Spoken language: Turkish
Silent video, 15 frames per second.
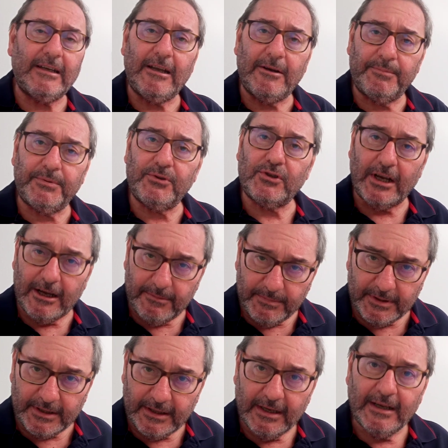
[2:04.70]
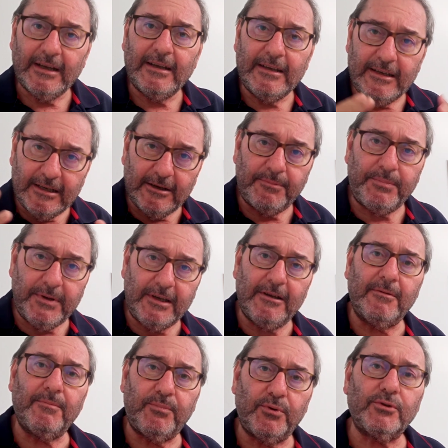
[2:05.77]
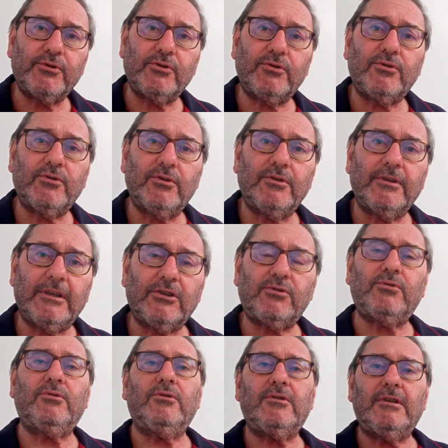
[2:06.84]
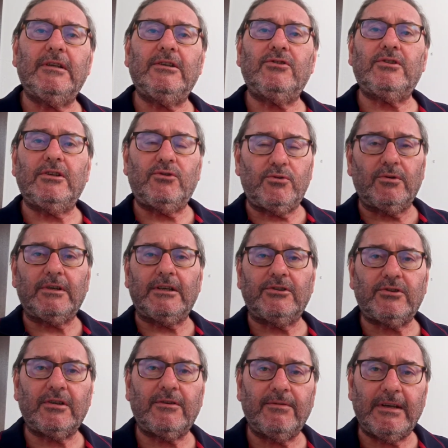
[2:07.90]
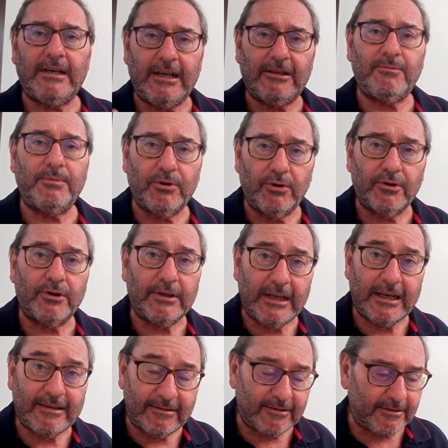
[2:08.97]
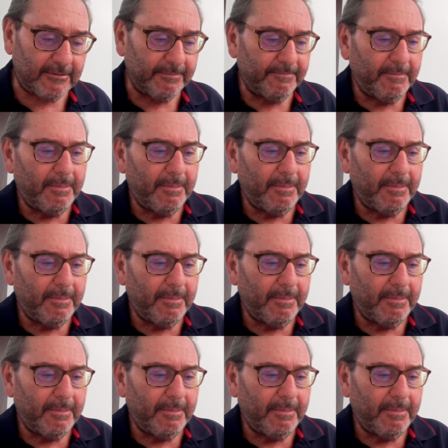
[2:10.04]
yapacağımı yapayım pozisyonuna sürükleyeceği çok açık ve net bir örnektir.